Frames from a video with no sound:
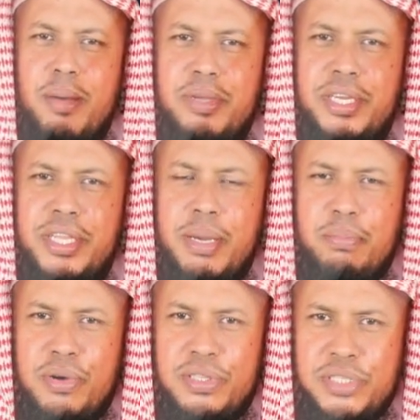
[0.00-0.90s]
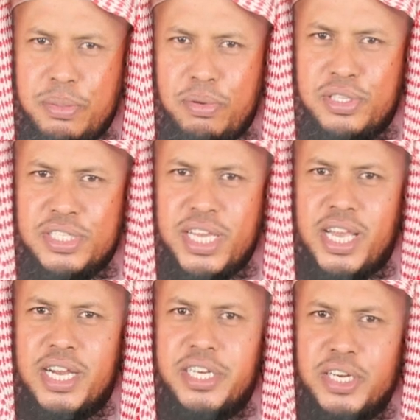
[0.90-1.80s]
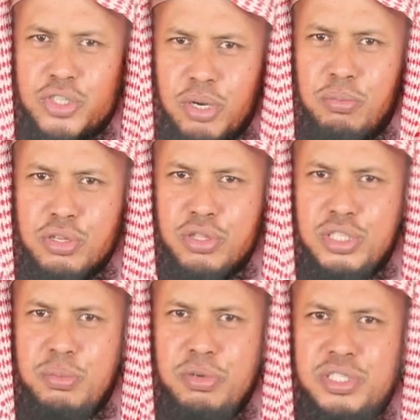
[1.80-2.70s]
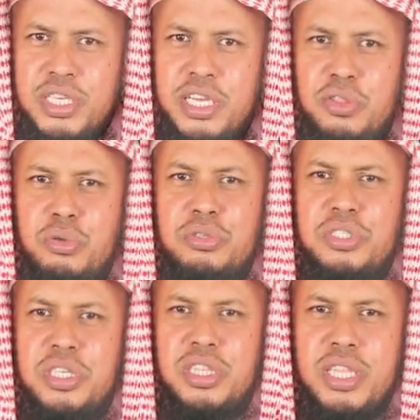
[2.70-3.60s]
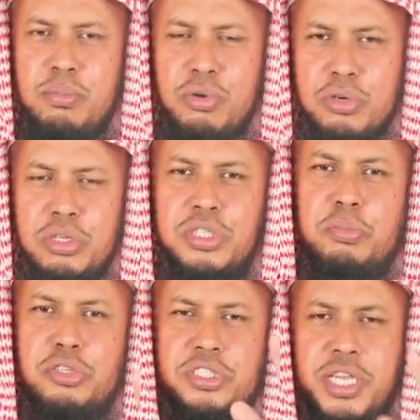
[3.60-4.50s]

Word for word: আমি নিরাপদ জীবন চাই আর টেনশন মুক্ত জীবন চাই দুশ্চিন্তা মুক্ত জীবন